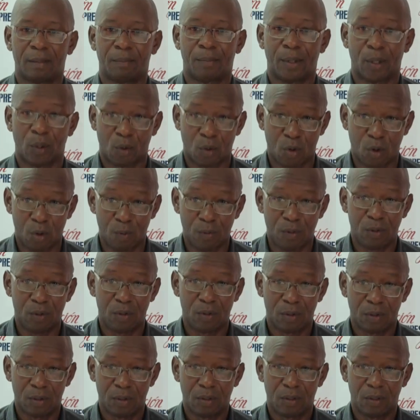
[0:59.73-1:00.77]
¿Pero cómo?
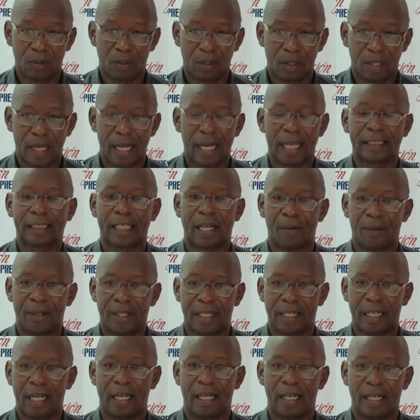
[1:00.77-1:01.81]
A
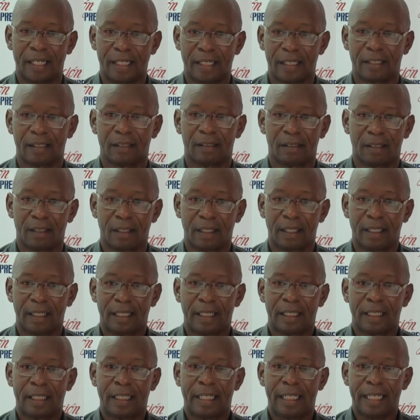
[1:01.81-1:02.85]
través de las leyes.
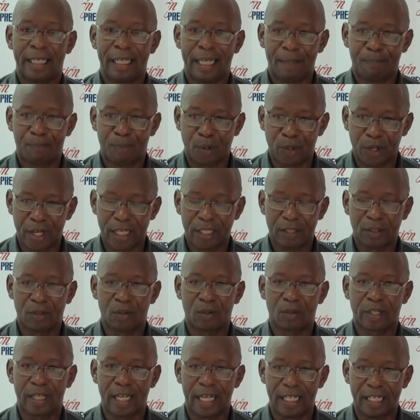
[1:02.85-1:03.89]
Y el
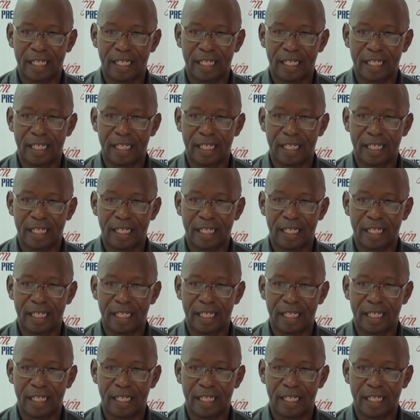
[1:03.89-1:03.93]
proyecto que